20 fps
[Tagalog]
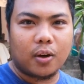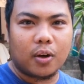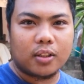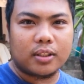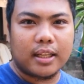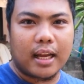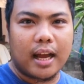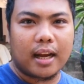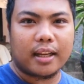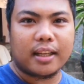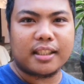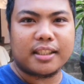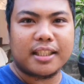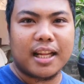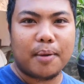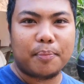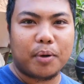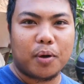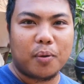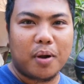ko sa aking
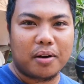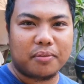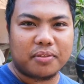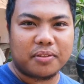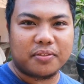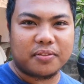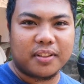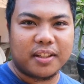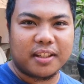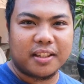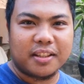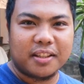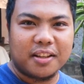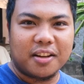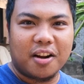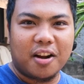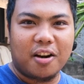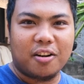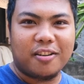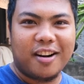Sniper 150.
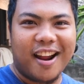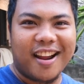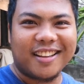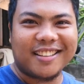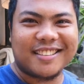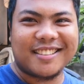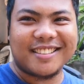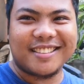Alright!